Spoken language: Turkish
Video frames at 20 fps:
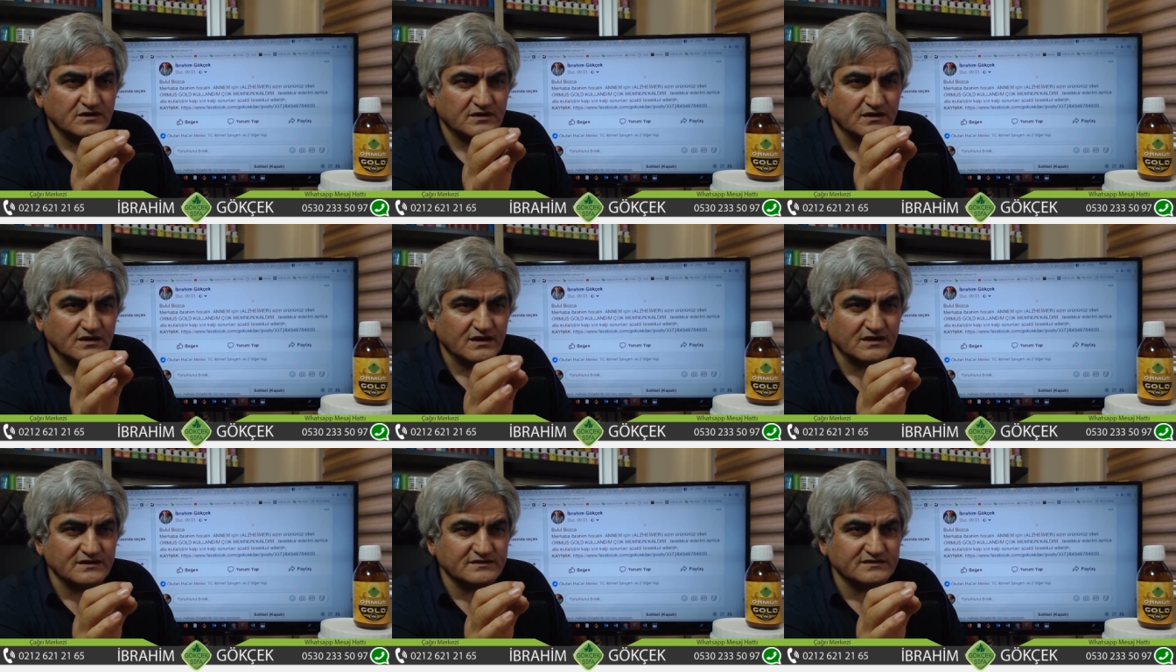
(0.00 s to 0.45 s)

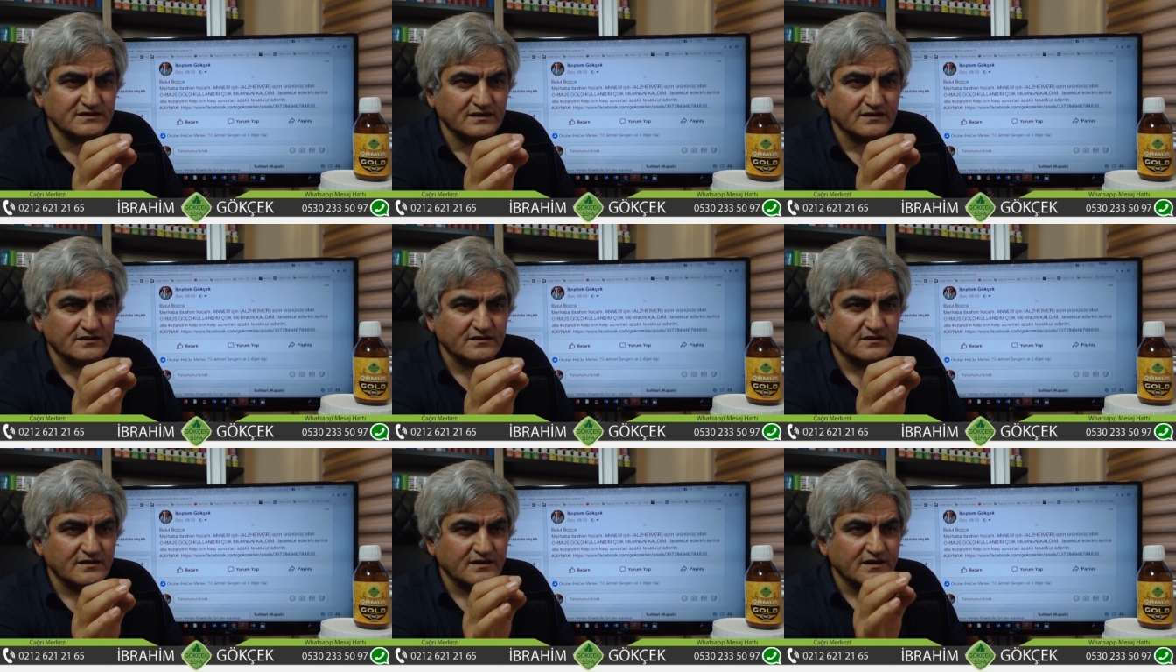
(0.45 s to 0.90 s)
Kalite
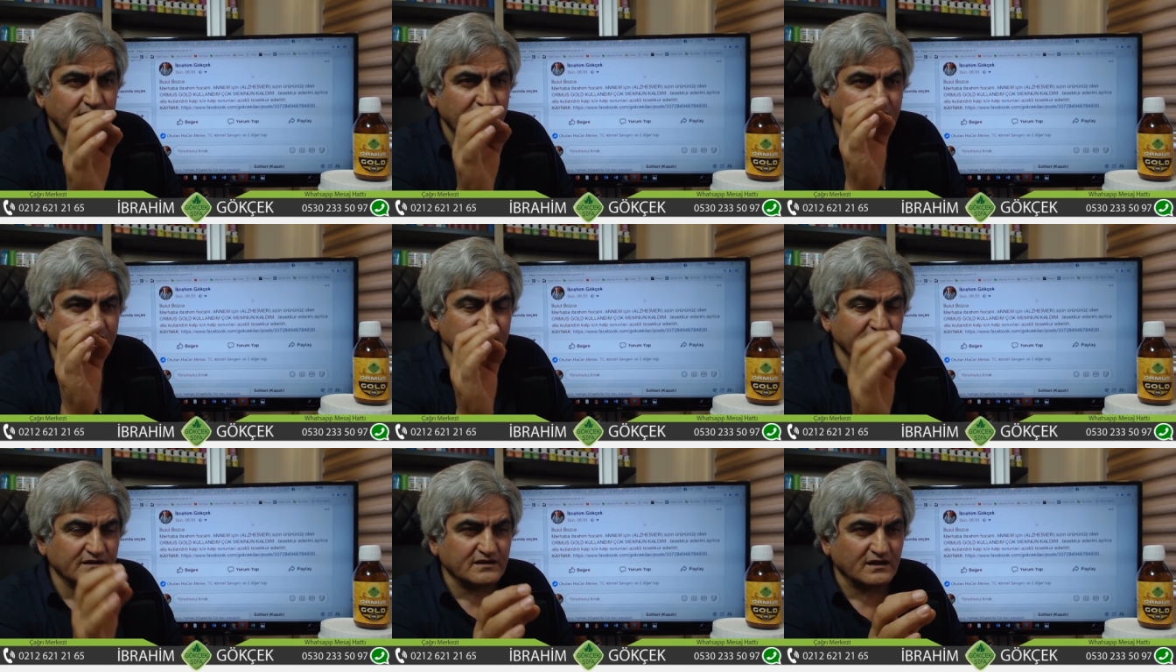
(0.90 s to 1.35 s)

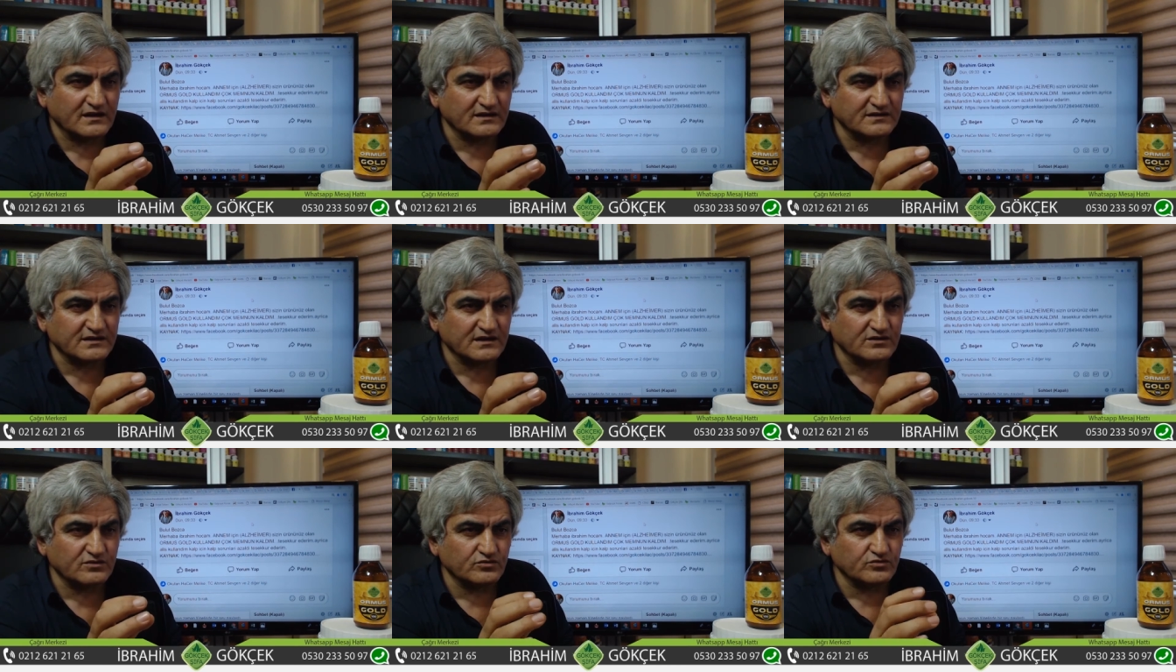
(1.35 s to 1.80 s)
en
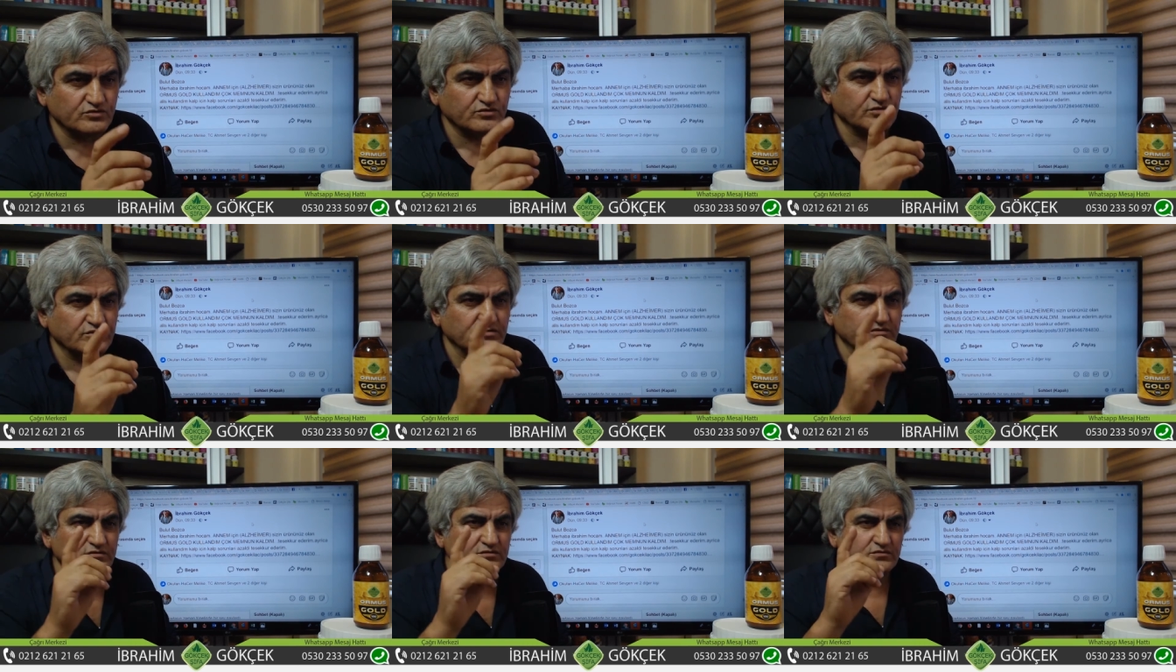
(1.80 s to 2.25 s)
kaliteli
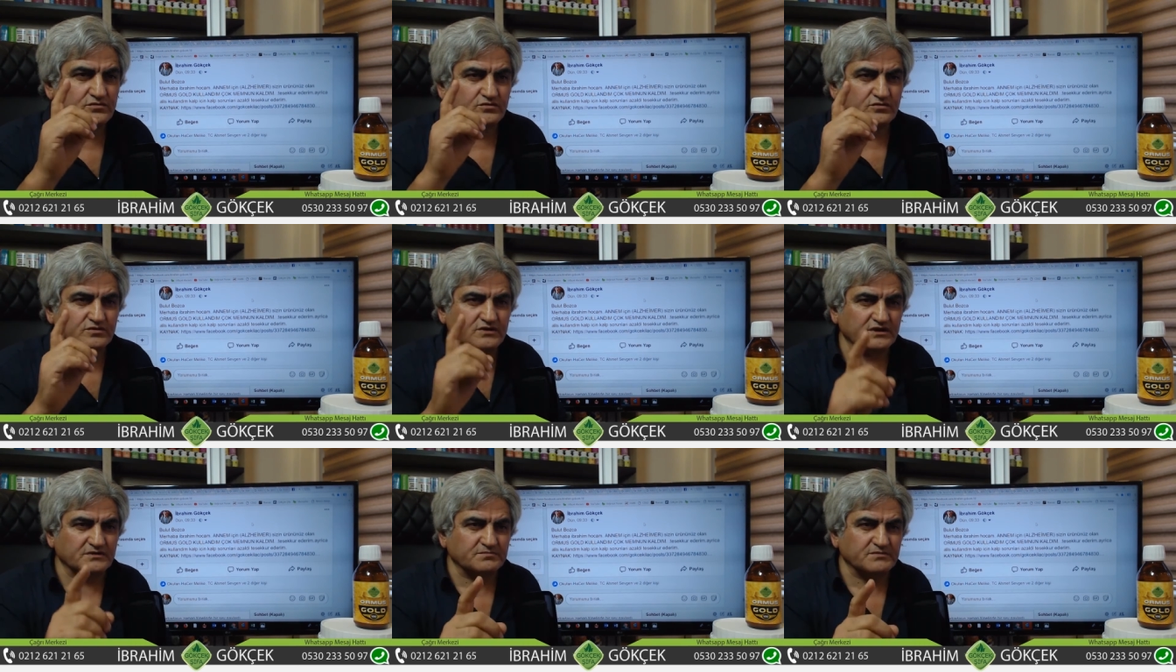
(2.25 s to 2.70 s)
ürünü
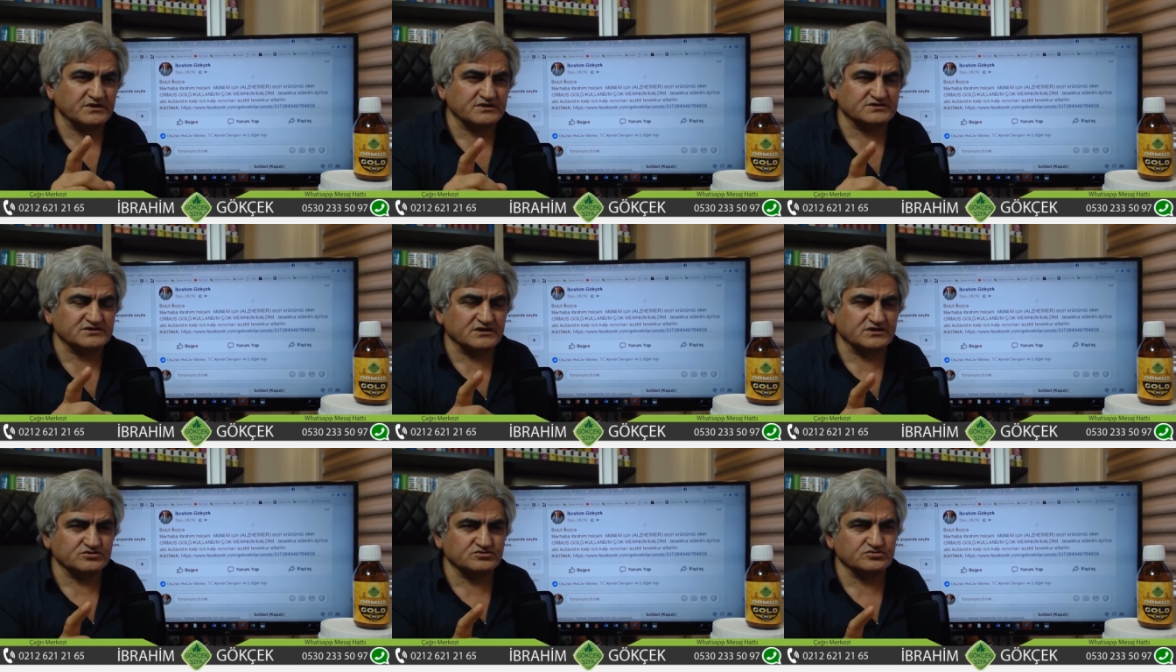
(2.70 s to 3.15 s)
üretmeye
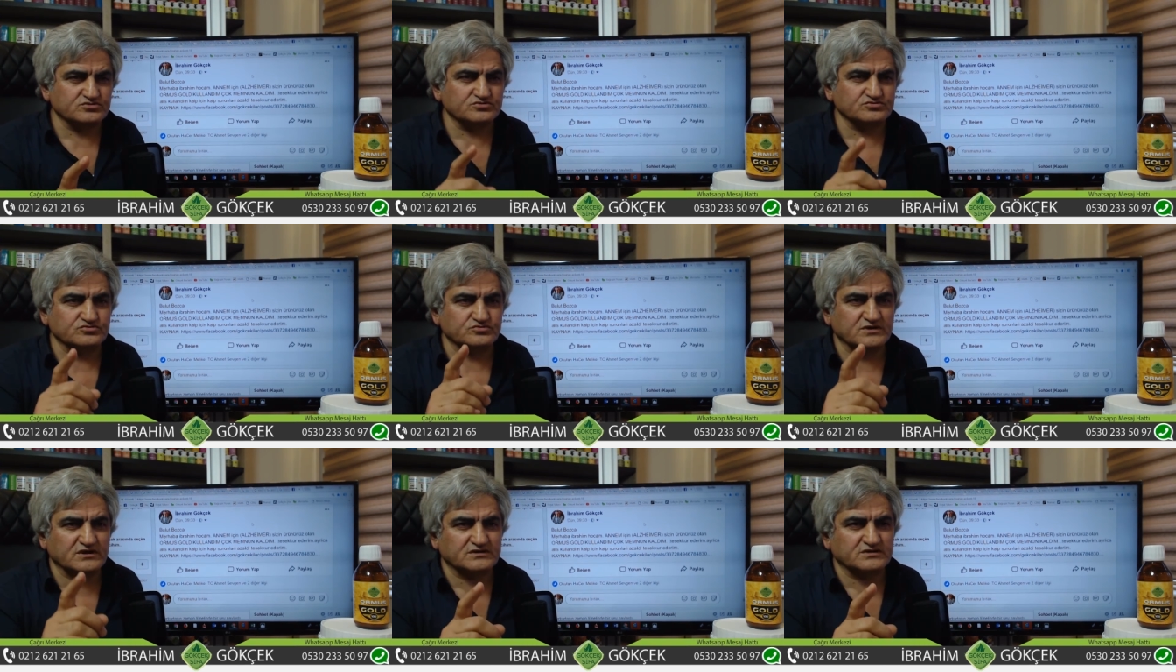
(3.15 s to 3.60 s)

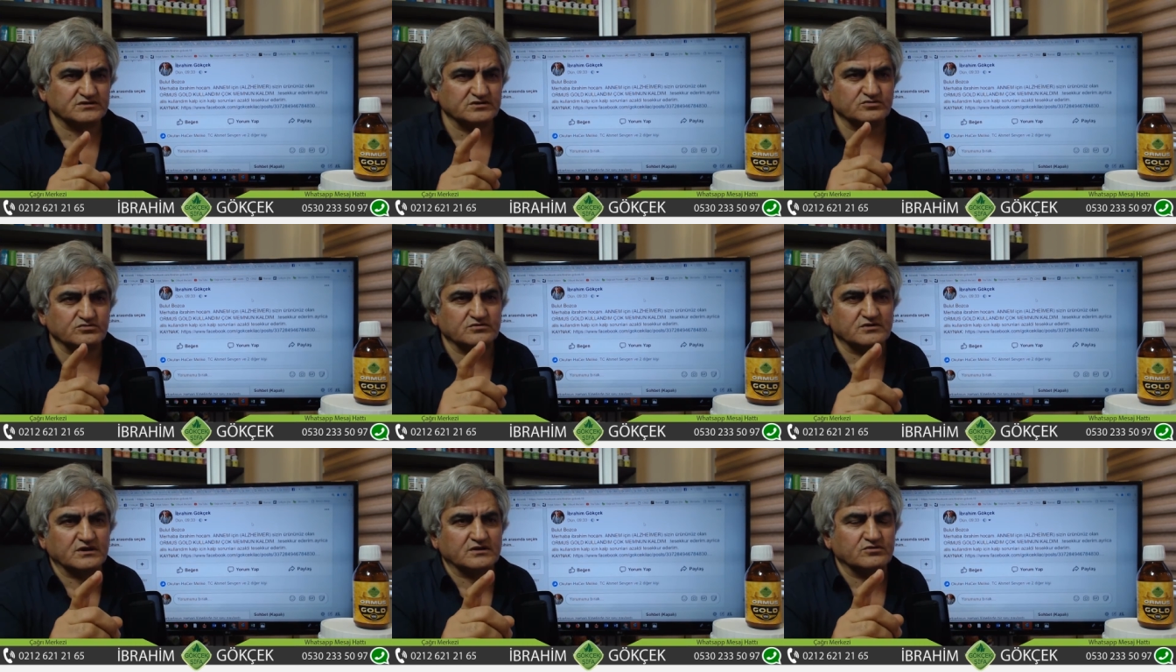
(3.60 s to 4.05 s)
çalışıyoruz.
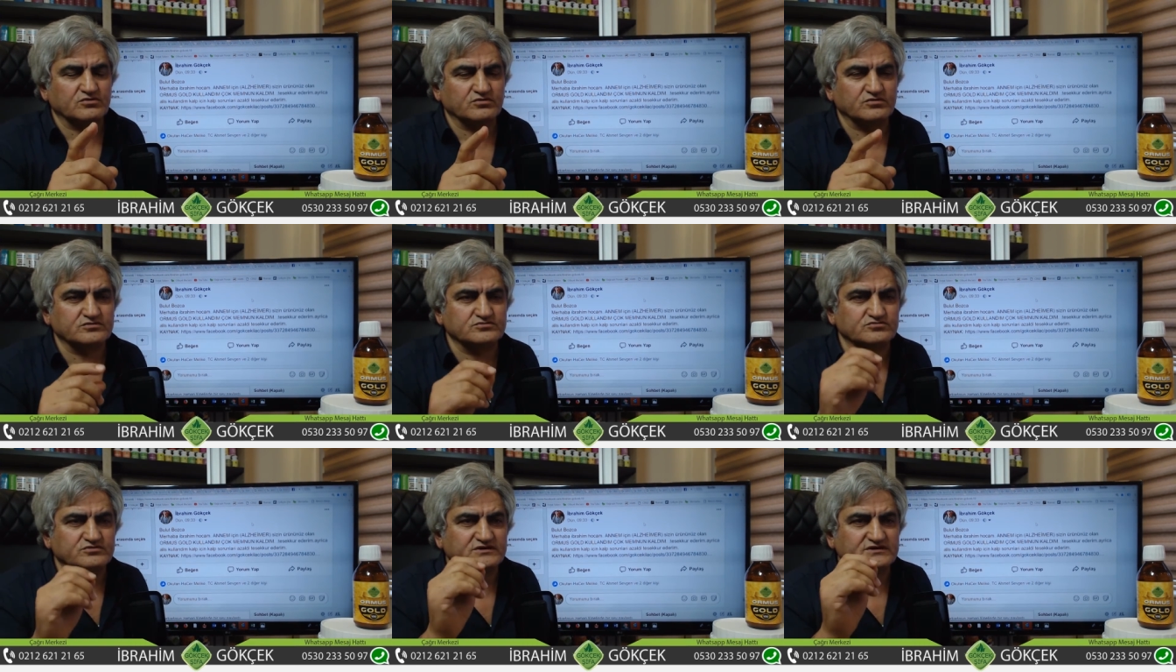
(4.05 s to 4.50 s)
Ürettik,
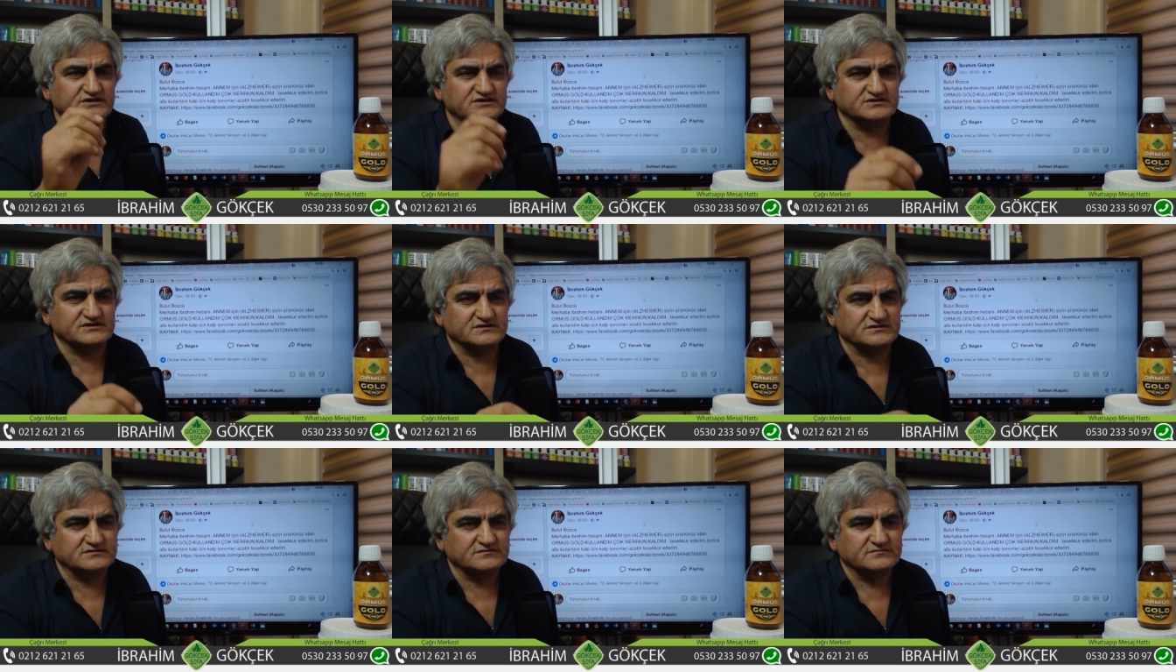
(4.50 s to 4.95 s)
üretiyoruz,
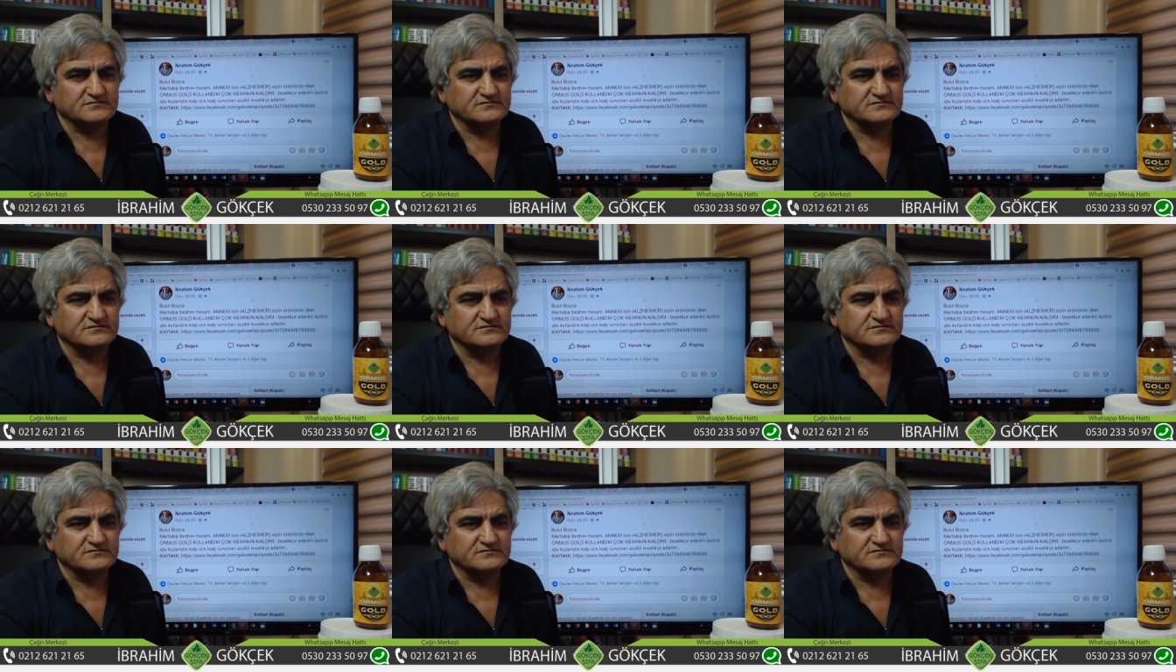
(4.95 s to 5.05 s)
üreteceğiz.